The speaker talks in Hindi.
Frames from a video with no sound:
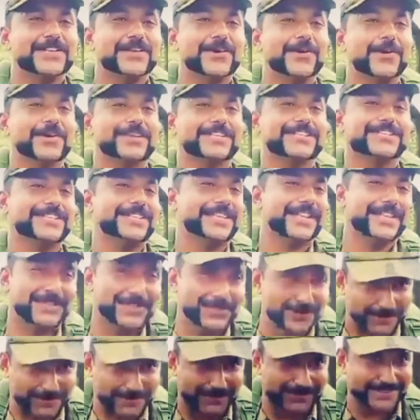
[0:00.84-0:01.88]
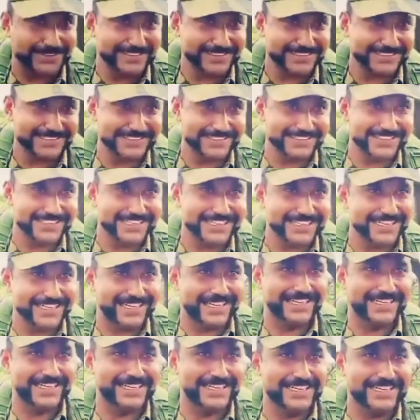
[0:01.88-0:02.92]
जी और जीने दो जी
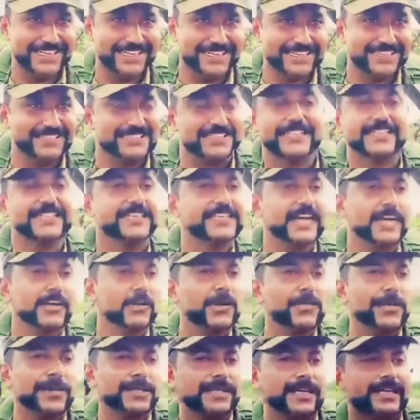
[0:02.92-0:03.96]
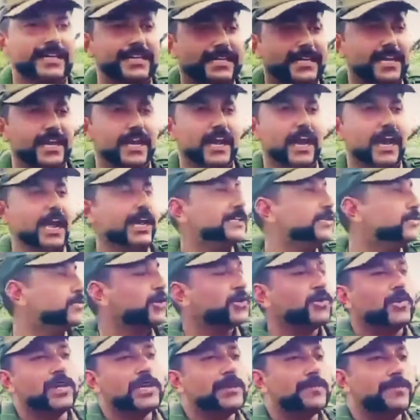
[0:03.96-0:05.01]
और जीने दो जिंदगी कोई पता नहीं है आज कोई
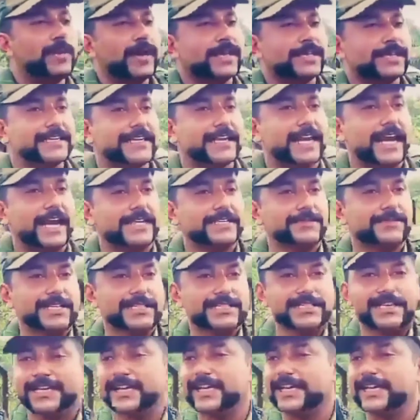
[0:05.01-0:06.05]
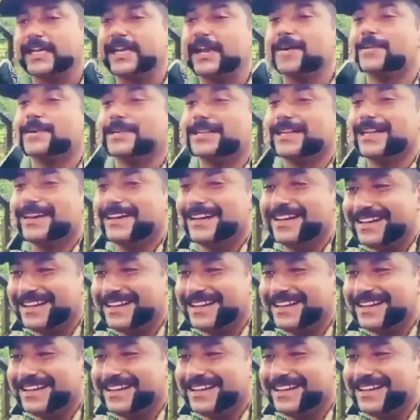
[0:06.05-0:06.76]
गोली मार देगा आज मर जाएंगे क्या पता